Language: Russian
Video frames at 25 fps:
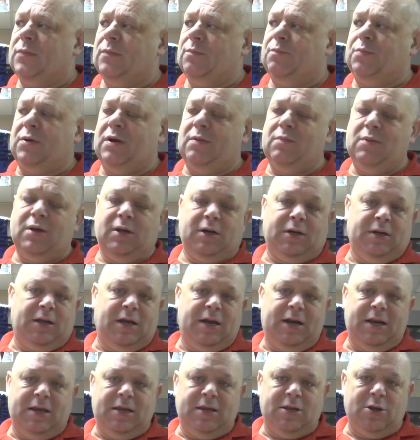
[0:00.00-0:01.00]
Примерные
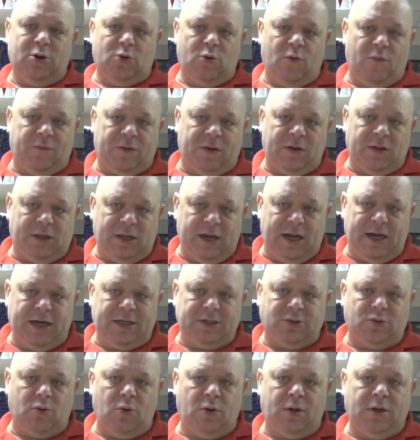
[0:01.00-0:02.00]
ориентировки дали,
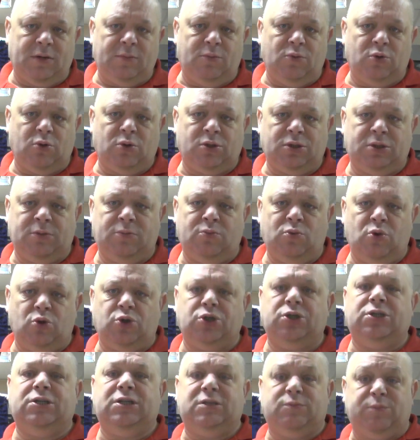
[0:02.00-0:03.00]
сколько может,
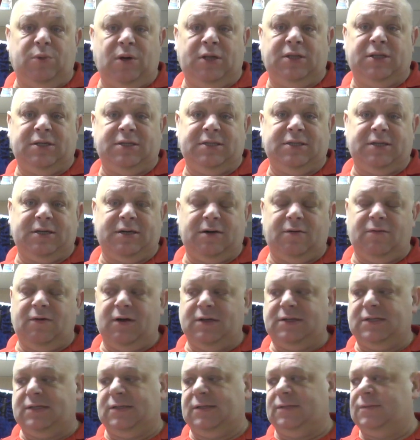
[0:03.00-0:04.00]
может эспандер
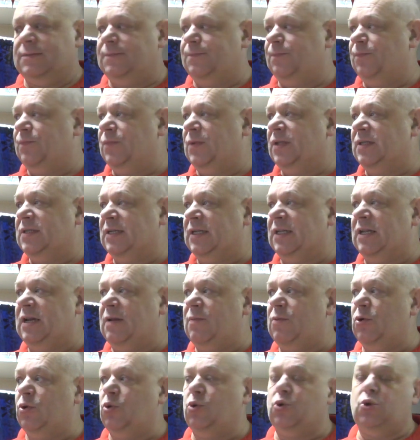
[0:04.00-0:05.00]
закрываться за 3
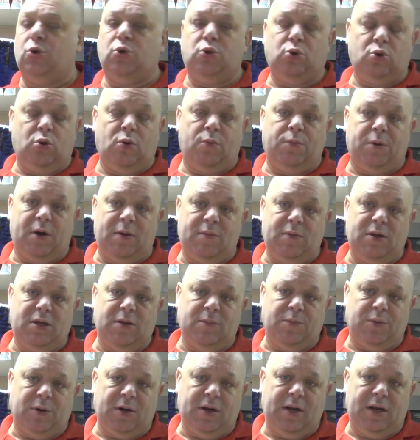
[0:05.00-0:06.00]
минуты. Но поймите
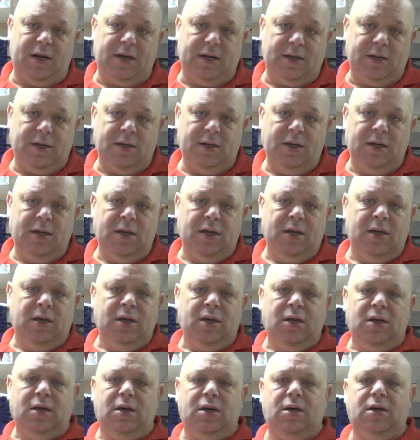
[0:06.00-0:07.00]
правильно.
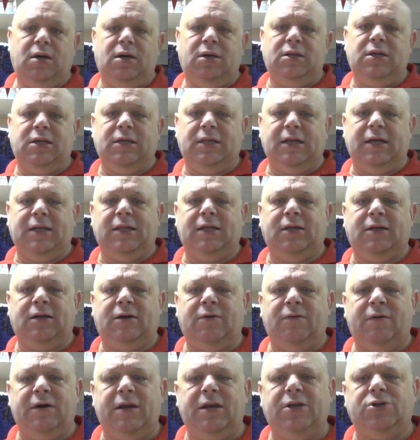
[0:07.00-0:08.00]
Э, не надо
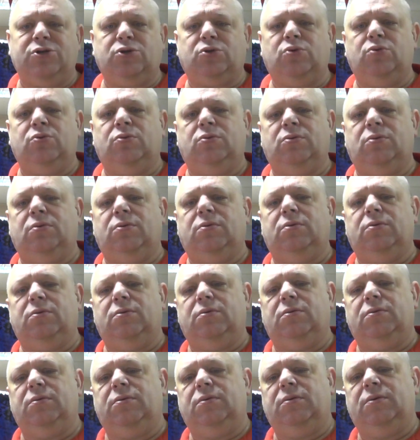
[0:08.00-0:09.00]
говорить,
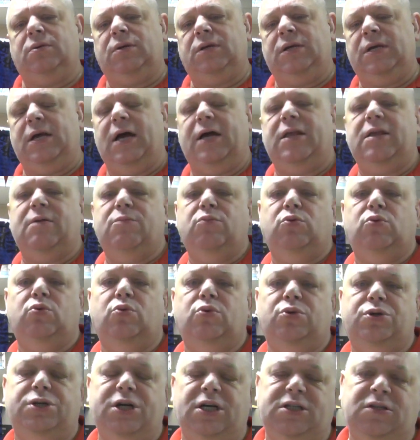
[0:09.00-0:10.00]
что я не буду
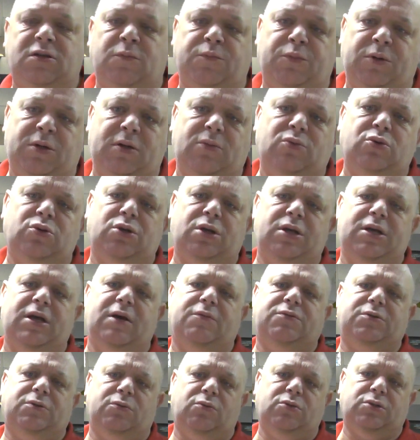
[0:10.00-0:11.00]
участвовать, потому что я
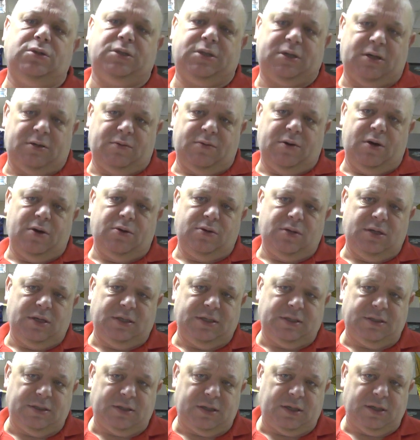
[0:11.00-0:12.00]
всего закрываю
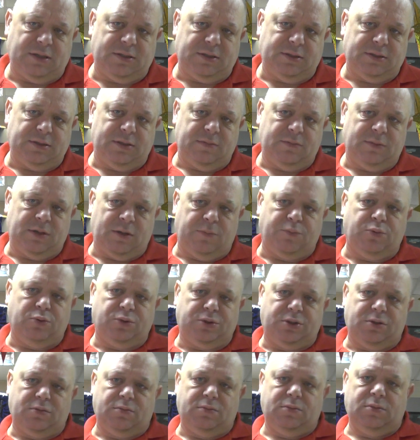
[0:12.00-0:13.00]
10 раз,
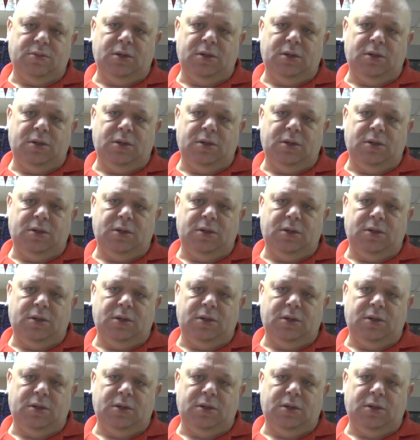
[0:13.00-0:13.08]
допустим.